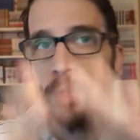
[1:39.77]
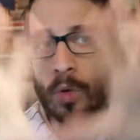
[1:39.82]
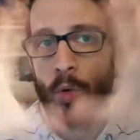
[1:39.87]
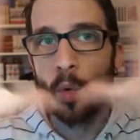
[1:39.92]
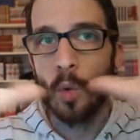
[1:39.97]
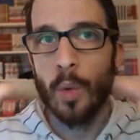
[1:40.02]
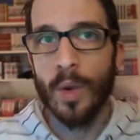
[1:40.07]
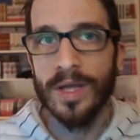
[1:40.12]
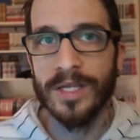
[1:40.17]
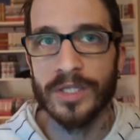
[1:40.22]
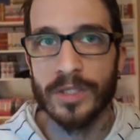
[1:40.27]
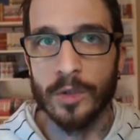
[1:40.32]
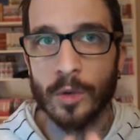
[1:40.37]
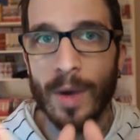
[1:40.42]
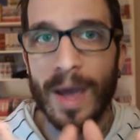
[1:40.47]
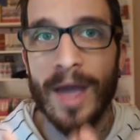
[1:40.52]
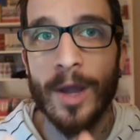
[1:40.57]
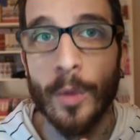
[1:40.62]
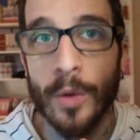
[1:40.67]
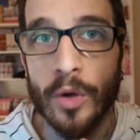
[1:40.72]

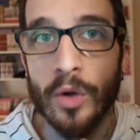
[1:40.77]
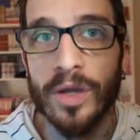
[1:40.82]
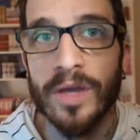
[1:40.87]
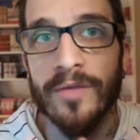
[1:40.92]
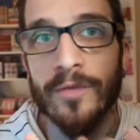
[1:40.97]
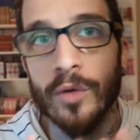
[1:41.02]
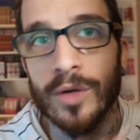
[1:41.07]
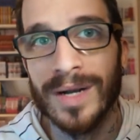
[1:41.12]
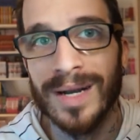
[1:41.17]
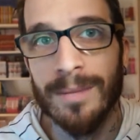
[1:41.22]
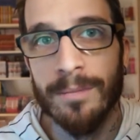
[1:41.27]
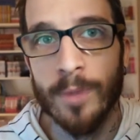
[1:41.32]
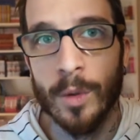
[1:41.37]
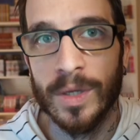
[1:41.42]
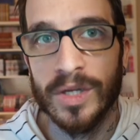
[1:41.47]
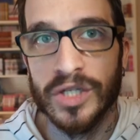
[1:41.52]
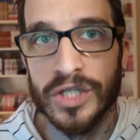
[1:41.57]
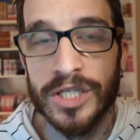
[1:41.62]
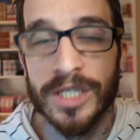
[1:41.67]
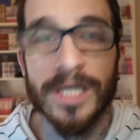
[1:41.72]
Questo è quello che vorrebbe
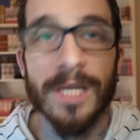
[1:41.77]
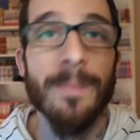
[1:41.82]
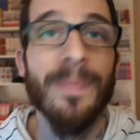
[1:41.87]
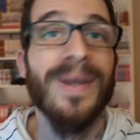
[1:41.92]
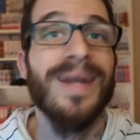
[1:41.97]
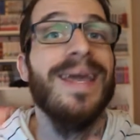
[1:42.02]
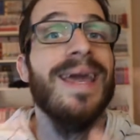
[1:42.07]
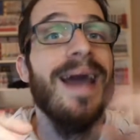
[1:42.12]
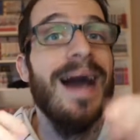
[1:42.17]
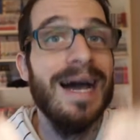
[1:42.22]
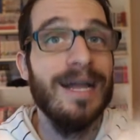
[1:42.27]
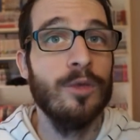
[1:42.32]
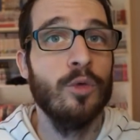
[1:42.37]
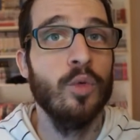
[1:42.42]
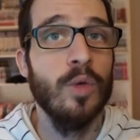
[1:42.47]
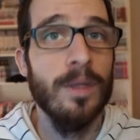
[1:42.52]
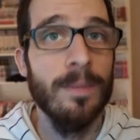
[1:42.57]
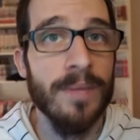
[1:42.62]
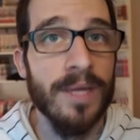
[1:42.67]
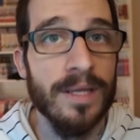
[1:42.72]
Urashiki perché
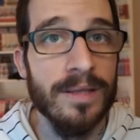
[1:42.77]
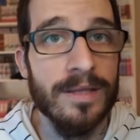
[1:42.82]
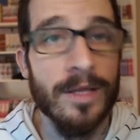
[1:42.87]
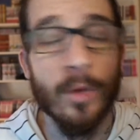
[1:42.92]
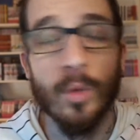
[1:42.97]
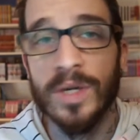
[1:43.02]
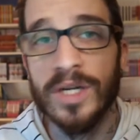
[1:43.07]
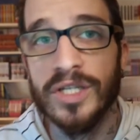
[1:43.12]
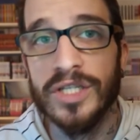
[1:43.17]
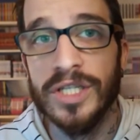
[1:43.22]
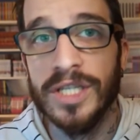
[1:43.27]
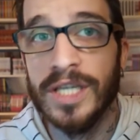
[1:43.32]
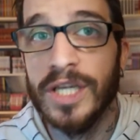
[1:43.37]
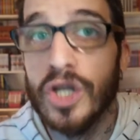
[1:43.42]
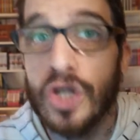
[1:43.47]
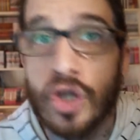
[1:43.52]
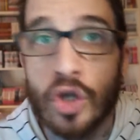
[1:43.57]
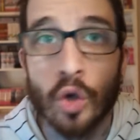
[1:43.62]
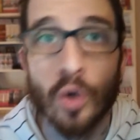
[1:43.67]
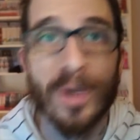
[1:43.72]
attualmente Urashiki
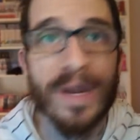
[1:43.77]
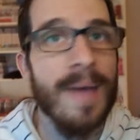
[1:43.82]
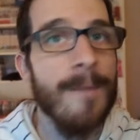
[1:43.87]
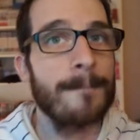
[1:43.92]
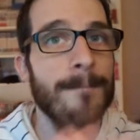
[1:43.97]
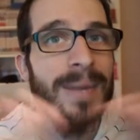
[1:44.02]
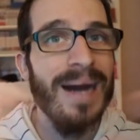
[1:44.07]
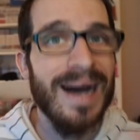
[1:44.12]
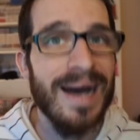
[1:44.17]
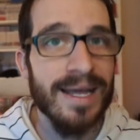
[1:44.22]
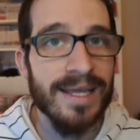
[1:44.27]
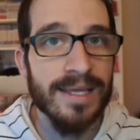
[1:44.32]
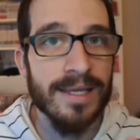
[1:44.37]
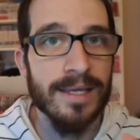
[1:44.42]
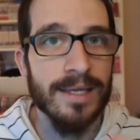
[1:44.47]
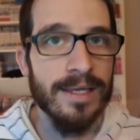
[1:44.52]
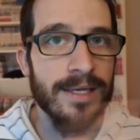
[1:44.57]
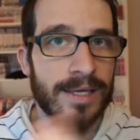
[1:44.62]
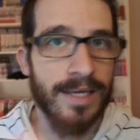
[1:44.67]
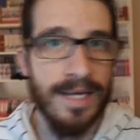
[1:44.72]
non è mai
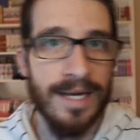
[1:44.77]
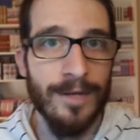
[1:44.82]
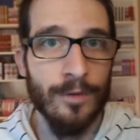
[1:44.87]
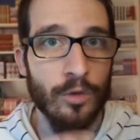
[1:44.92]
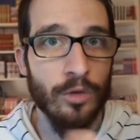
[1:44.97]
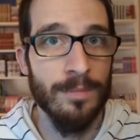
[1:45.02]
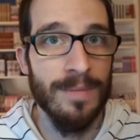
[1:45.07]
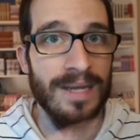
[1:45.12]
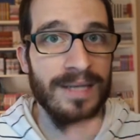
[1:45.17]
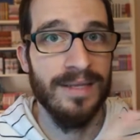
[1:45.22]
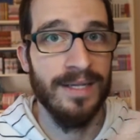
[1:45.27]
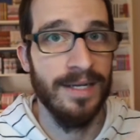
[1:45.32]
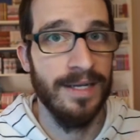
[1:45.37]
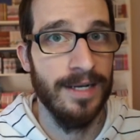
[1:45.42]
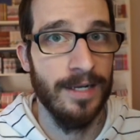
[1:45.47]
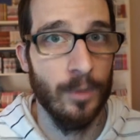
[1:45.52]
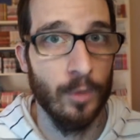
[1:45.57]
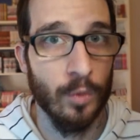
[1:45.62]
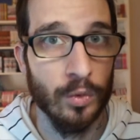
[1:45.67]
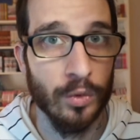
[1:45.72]
in grado di battere
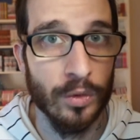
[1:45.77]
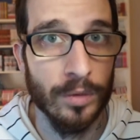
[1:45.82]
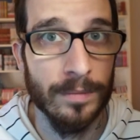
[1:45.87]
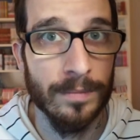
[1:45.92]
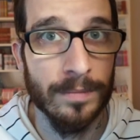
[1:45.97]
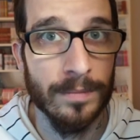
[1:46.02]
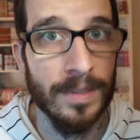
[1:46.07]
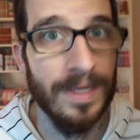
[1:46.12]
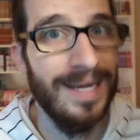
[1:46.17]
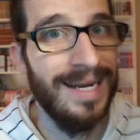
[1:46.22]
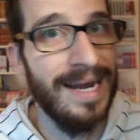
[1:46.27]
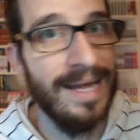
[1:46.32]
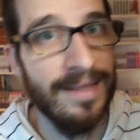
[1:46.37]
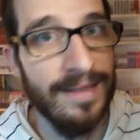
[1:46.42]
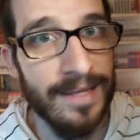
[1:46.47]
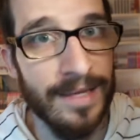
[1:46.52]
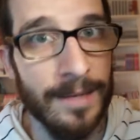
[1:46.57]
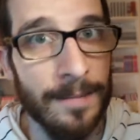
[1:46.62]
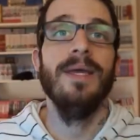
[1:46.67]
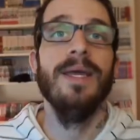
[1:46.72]
Naruto
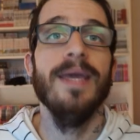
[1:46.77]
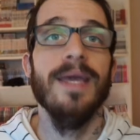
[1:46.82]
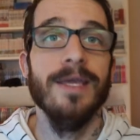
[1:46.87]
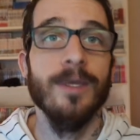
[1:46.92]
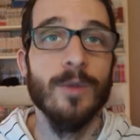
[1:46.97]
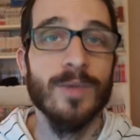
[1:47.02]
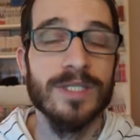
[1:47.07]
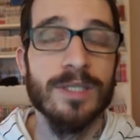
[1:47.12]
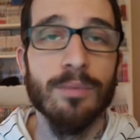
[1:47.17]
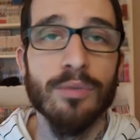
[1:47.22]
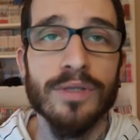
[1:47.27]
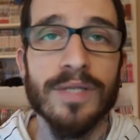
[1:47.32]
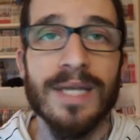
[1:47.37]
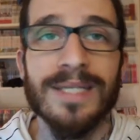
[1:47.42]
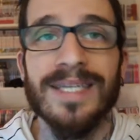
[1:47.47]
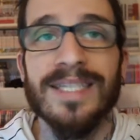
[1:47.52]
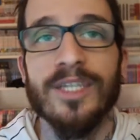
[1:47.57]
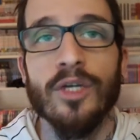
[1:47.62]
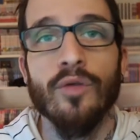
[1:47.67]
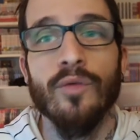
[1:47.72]
grande. E in questa
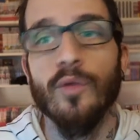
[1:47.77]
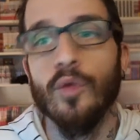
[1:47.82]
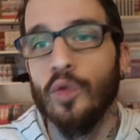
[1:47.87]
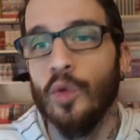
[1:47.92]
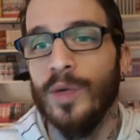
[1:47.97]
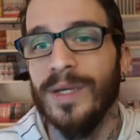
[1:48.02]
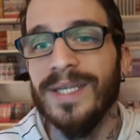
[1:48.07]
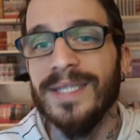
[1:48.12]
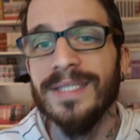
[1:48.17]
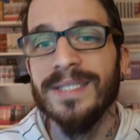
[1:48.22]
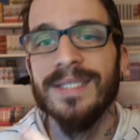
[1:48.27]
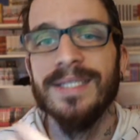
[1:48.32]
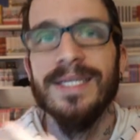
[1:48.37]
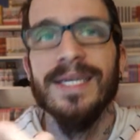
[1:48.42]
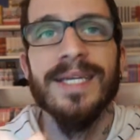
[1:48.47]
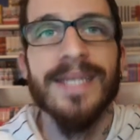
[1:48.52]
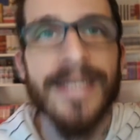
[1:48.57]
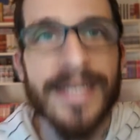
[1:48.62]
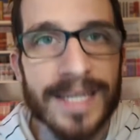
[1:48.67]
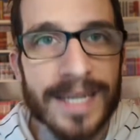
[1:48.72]
puntata ci hanno voluto
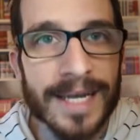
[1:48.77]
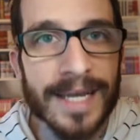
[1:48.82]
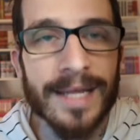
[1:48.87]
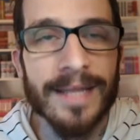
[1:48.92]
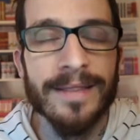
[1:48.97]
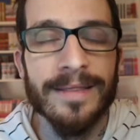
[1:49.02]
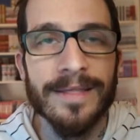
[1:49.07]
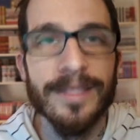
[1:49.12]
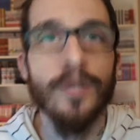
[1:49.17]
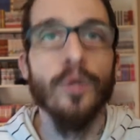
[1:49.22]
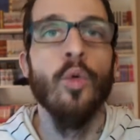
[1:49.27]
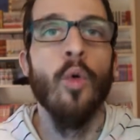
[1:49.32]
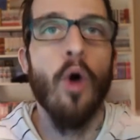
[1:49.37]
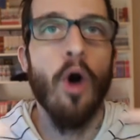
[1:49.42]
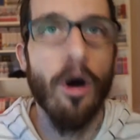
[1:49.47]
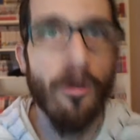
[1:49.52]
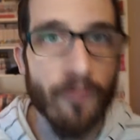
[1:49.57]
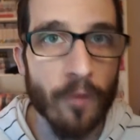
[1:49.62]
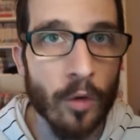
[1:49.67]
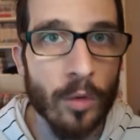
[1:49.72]
inserire di
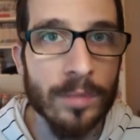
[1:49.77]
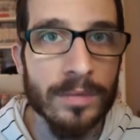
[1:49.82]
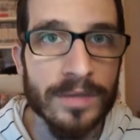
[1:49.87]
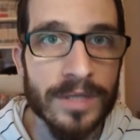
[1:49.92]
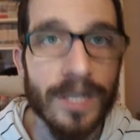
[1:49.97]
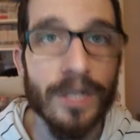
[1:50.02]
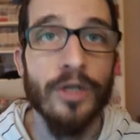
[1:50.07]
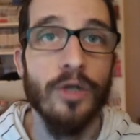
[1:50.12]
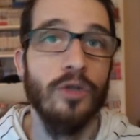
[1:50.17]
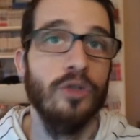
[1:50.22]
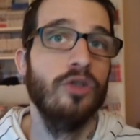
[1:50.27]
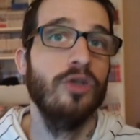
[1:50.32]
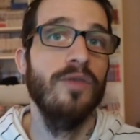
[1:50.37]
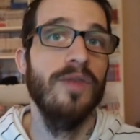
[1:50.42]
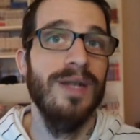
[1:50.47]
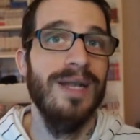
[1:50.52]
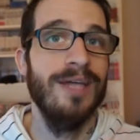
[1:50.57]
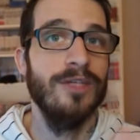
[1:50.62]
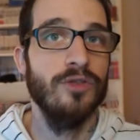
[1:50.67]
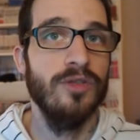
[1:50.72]
nuovo nel nostro
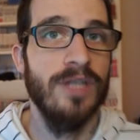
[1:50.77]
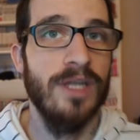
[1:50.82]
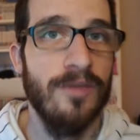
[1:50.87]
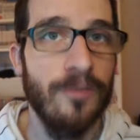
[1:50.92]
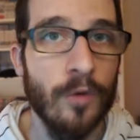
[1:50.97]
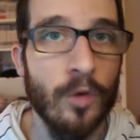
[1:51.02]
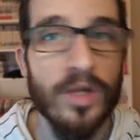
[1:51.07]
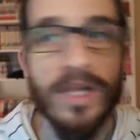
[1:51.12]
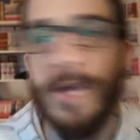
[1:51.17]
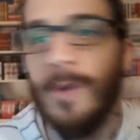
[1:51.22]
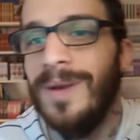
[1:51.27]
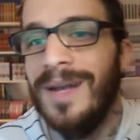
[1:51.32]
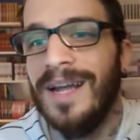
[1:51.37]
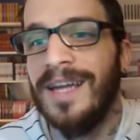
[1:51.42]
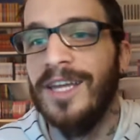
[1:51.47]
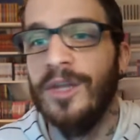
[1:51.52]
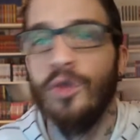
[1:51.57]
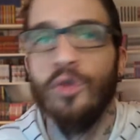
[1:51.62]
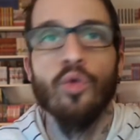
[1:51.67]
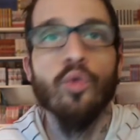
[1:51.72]
villaggio della foglia, quella
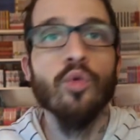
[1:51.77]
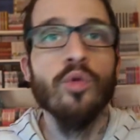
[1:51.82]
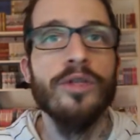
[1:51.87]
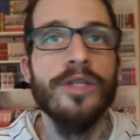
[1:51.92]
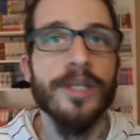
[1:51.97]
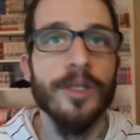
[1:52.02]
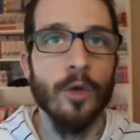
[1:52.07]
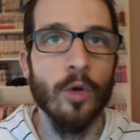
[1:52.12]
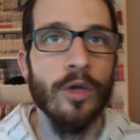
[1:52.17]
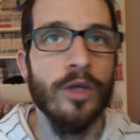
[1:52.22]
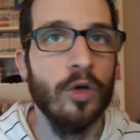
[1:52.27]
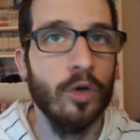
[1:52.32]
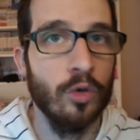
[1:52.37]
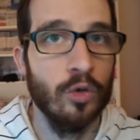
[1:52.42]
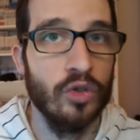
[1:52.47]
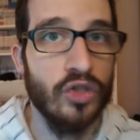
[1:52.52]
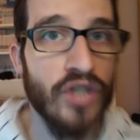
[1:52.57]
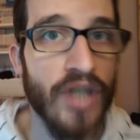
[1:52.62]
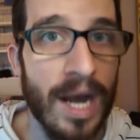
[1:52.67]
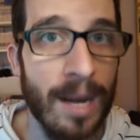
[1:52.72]
che tutti noi
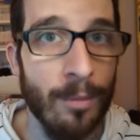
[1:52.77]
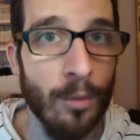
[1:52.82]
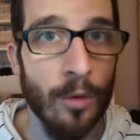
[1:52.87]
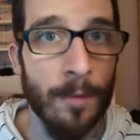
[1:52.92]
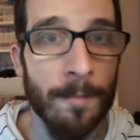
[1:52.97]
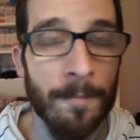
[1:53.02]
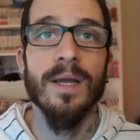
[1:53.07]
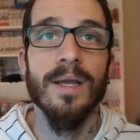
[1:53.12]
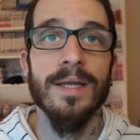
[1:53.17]
conosciamo.